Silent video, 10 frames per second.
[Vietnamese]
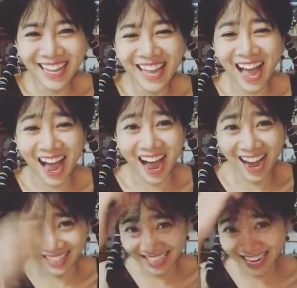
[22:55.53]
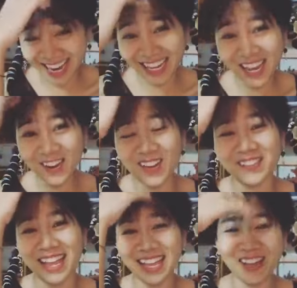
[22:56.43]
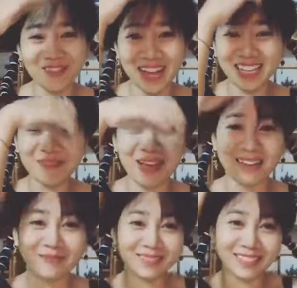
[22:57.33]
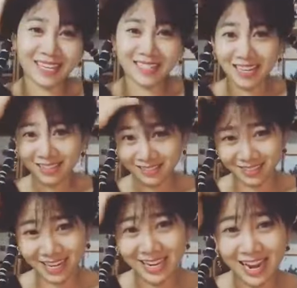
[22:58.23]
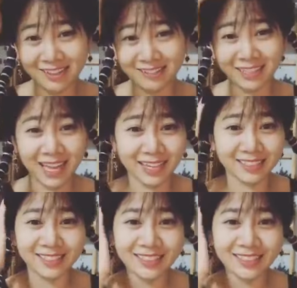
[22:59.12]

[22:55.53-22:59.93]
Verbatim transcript: à đây là đáng yêu đó để ngày mai chế mẹ chế chế chế đi ra đường nha